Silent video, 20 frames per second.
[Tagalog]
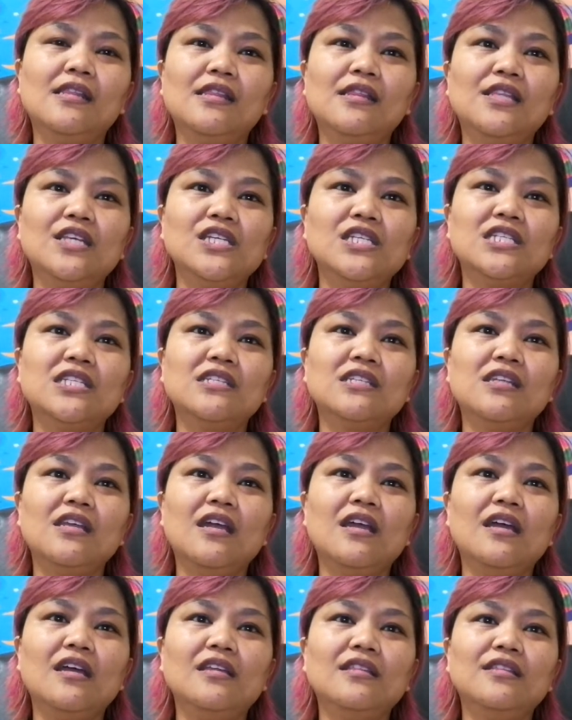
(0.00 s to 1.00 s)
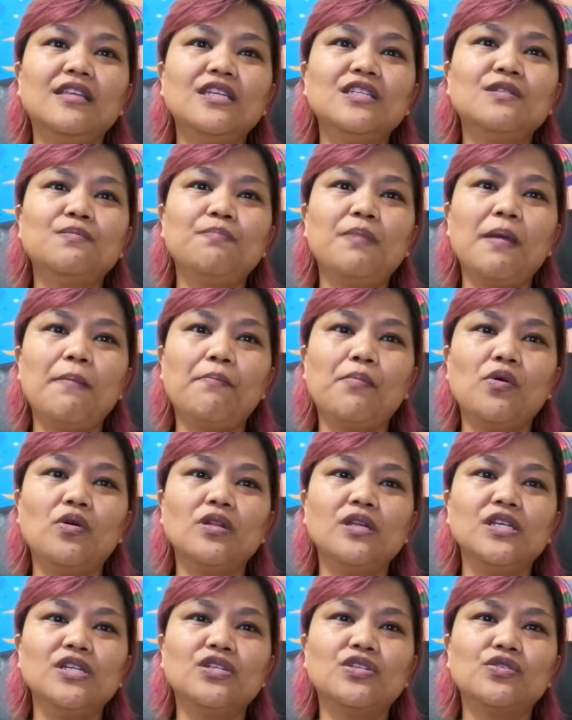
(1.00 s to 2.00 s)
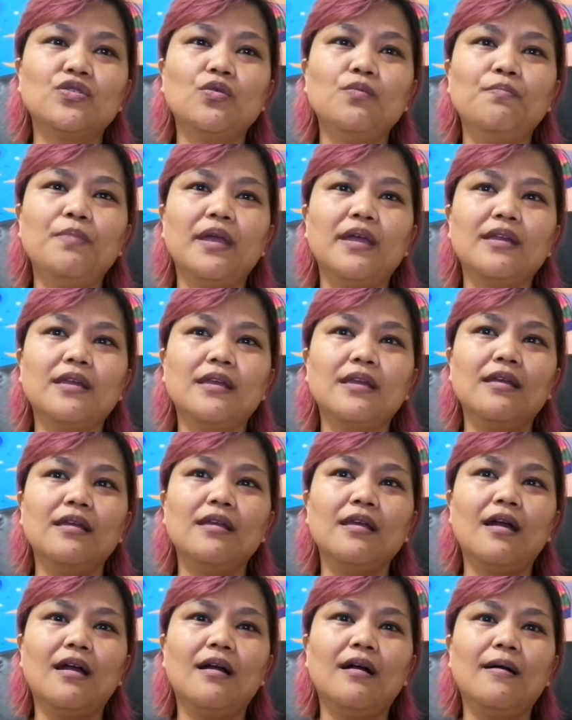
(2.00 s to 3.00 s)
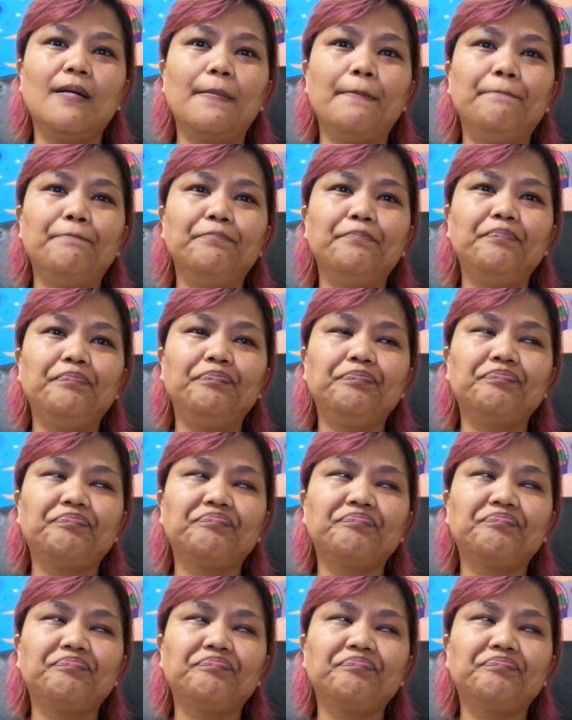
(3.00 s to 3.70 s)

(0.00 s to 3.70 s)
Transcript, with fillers: this this people is so very um,